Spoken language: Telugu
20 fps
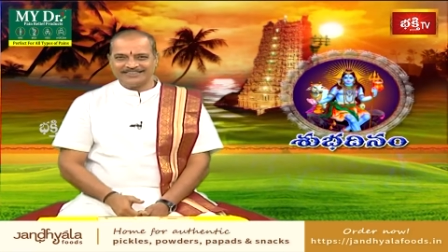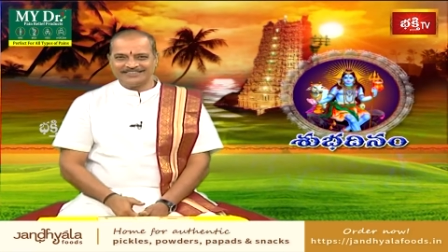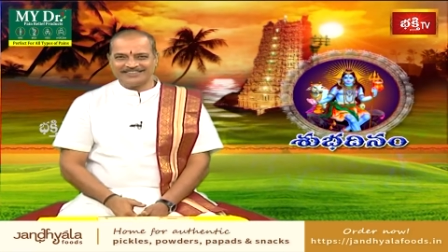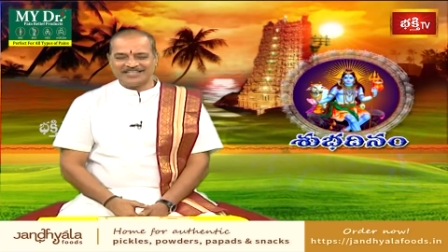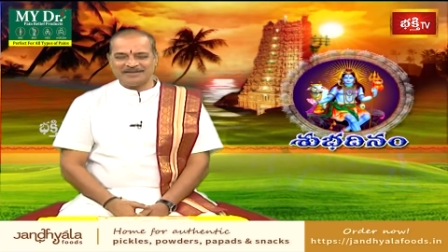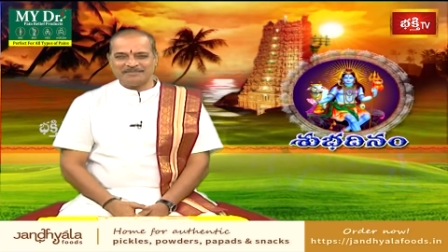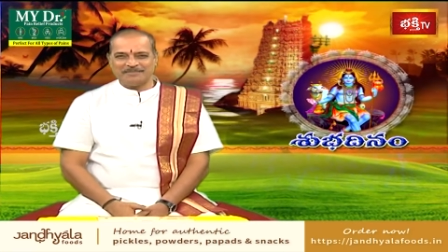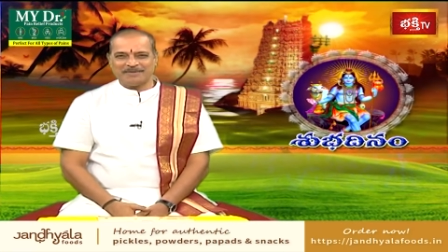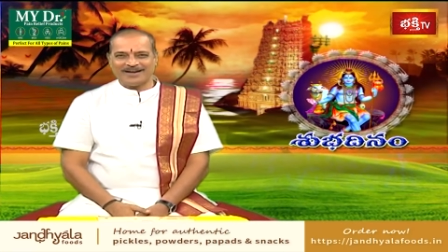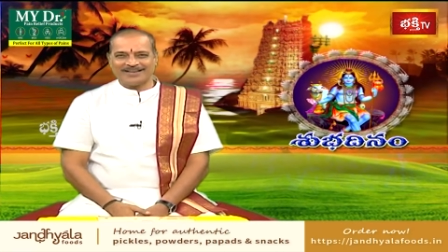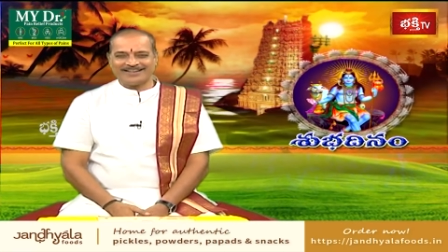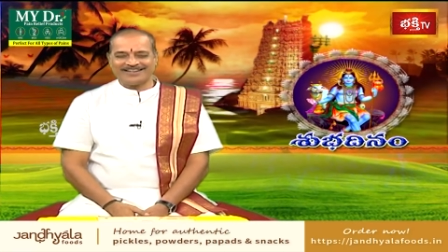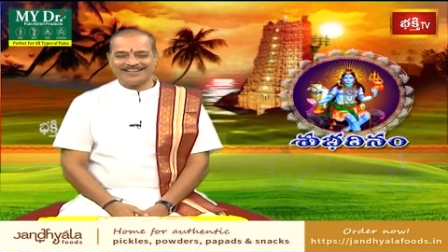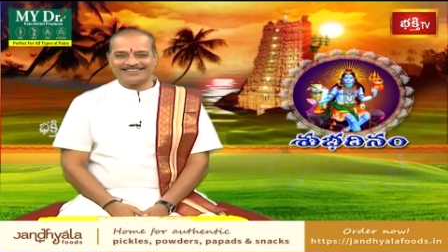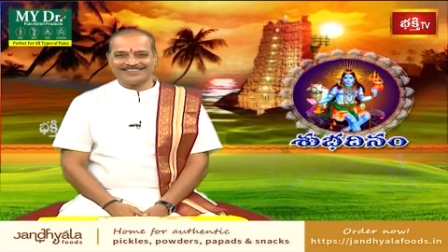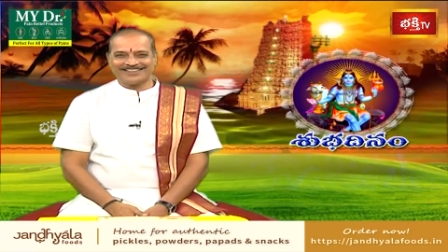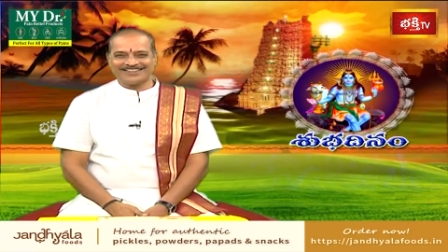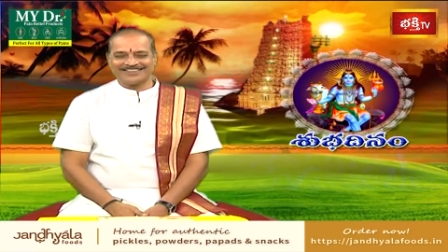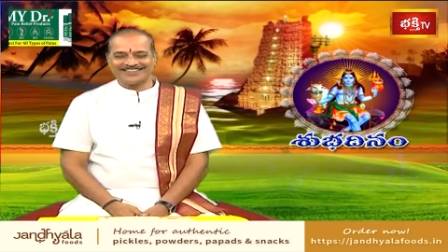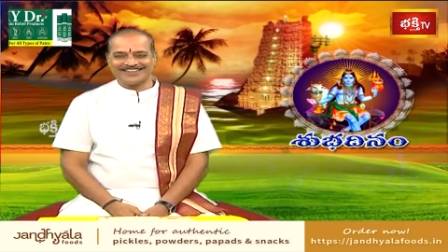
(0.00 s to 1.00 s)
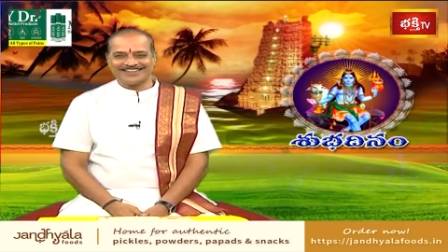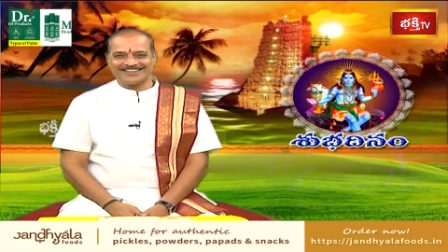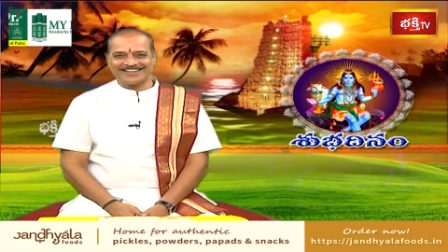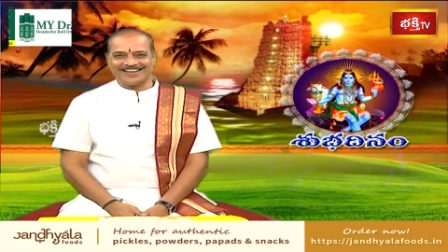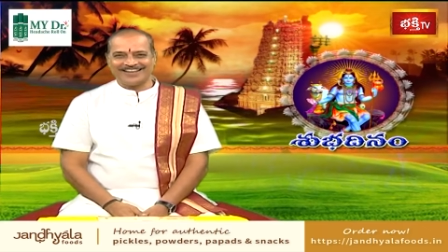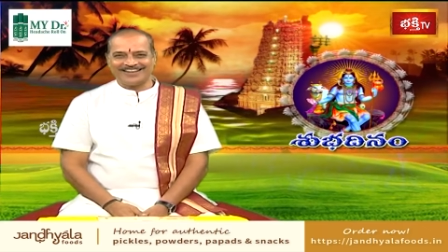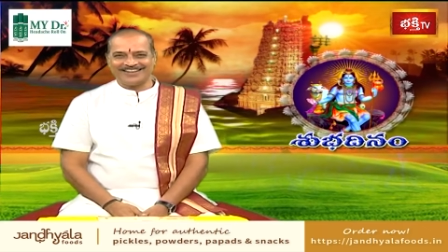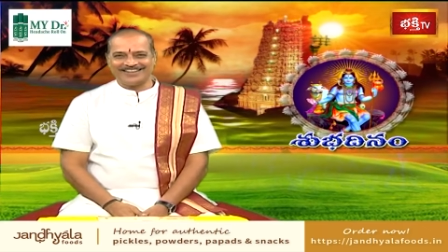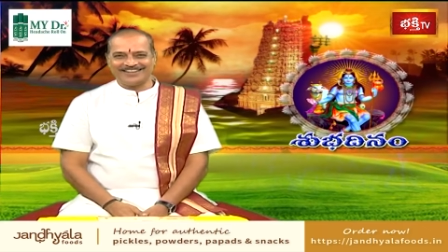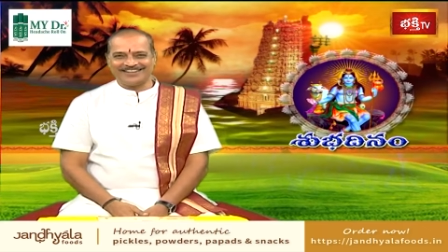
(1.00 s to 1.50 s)
దీపారాధన
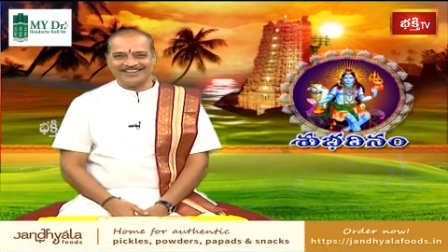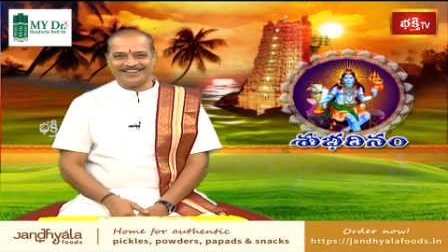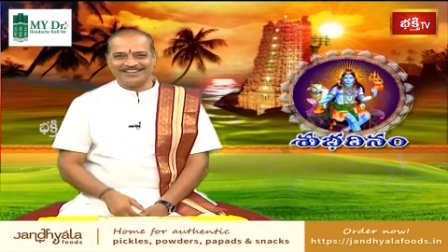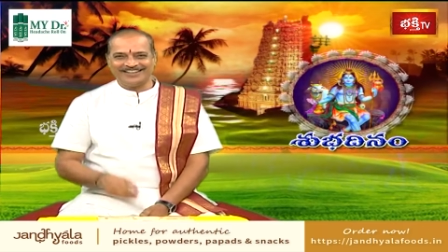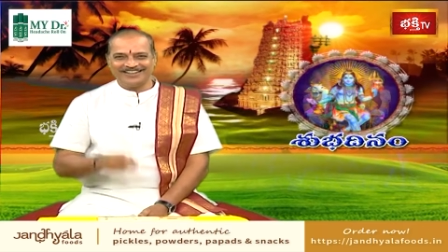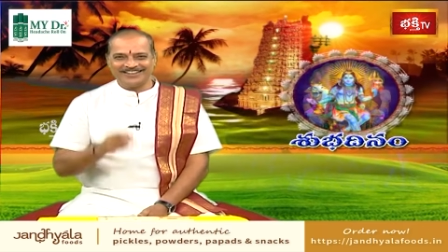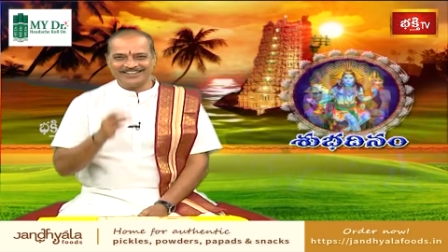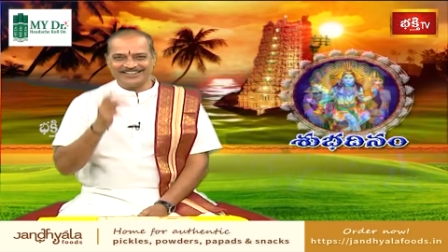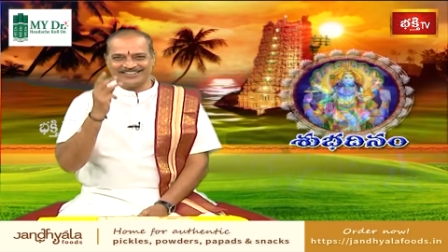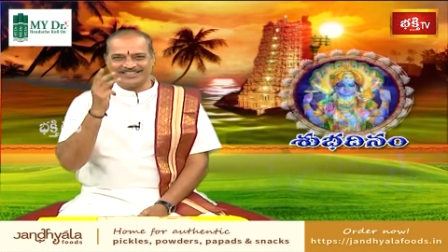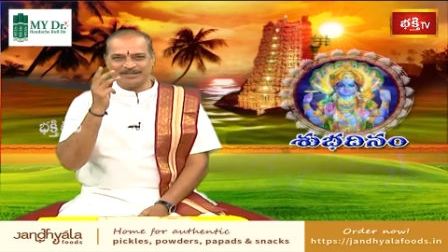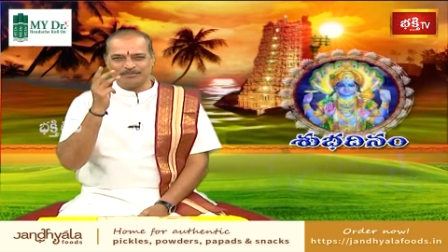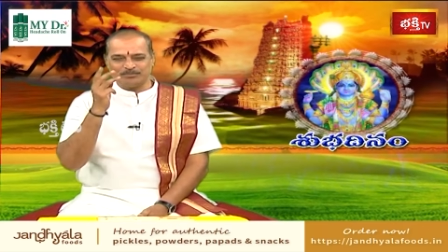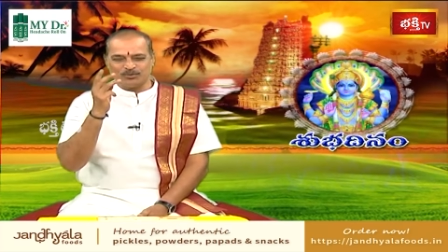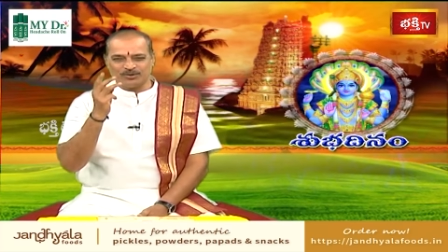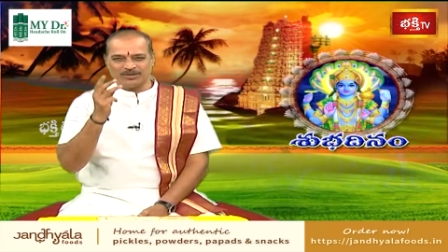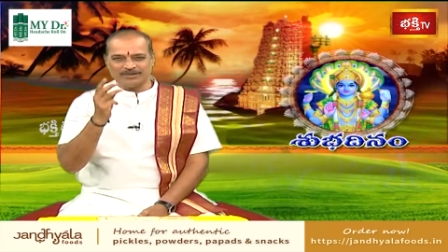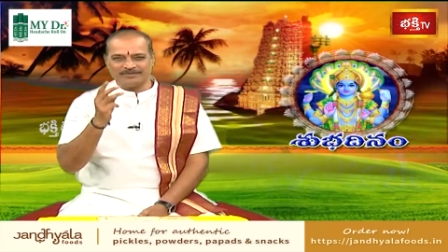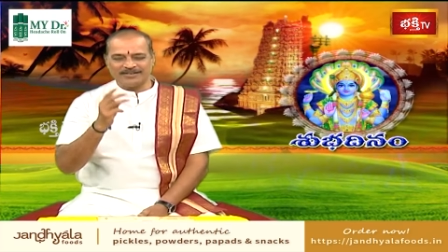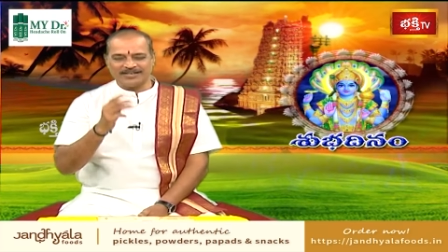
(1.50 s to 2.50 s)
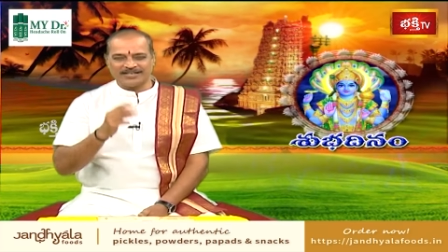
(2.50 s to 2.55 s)
చెయ్యాలి ఇది మూడవ